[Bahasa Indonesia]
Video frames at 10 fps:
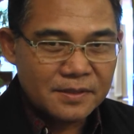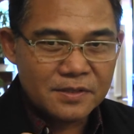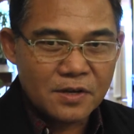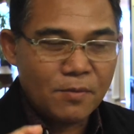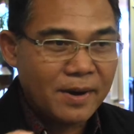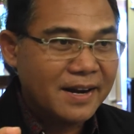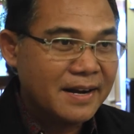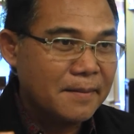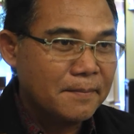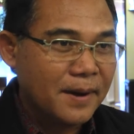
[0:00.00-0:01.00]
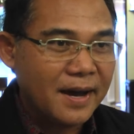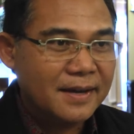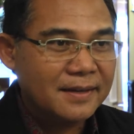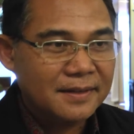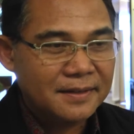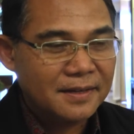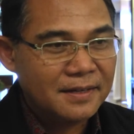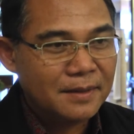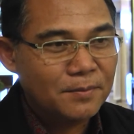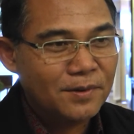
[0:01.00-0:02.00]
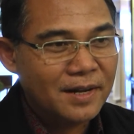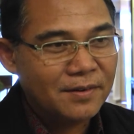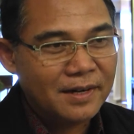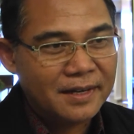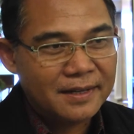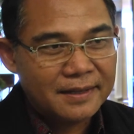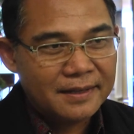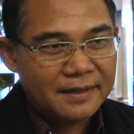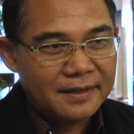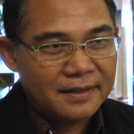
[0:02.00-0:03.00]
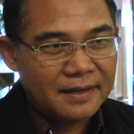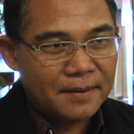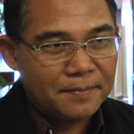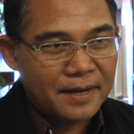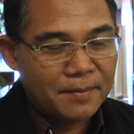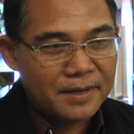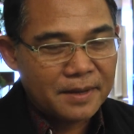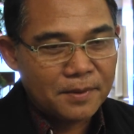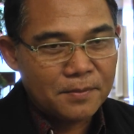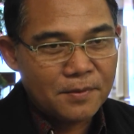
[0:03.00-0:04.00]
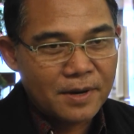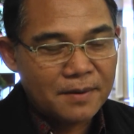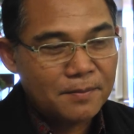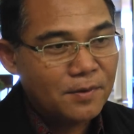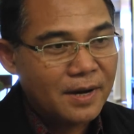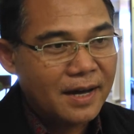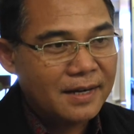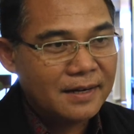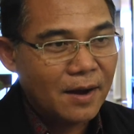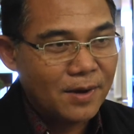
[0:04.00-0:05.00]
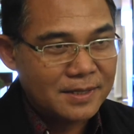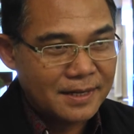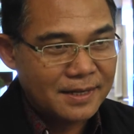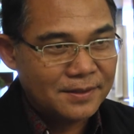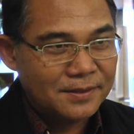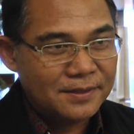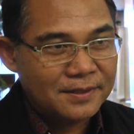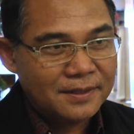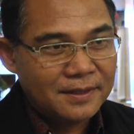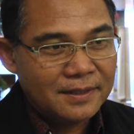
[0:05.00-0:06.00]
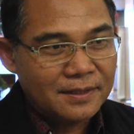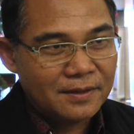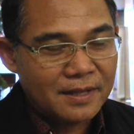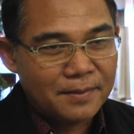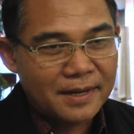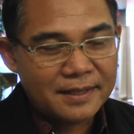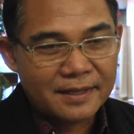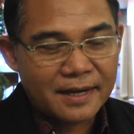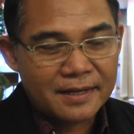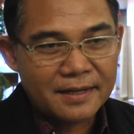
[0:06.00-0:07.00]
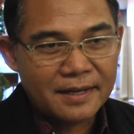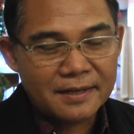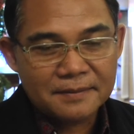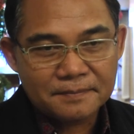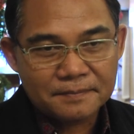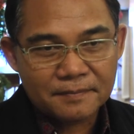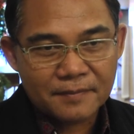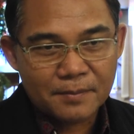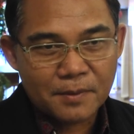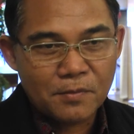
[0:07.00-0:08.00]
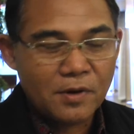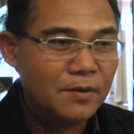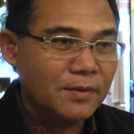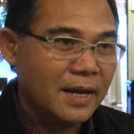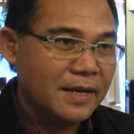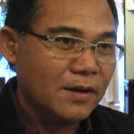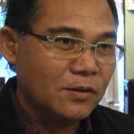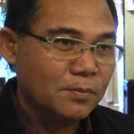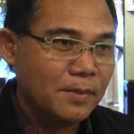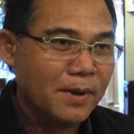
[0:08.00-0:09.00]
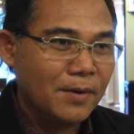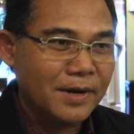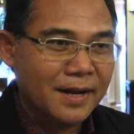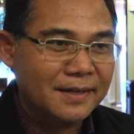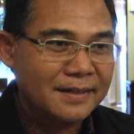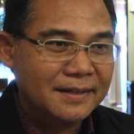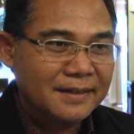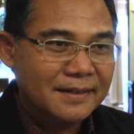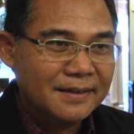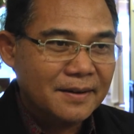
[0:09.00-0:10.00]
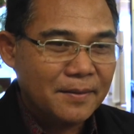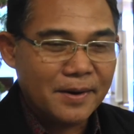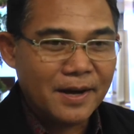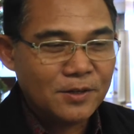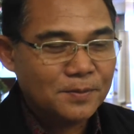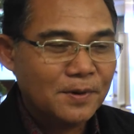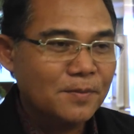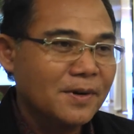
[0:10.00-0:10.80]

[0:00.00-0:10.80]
sejauh mana dampak yang ditimbulkan oleh apa namanya pembukaan-pembukaan kawasan itu terutama terkait dengan pembukaan wilayah untuk pembangunan memang harus perlu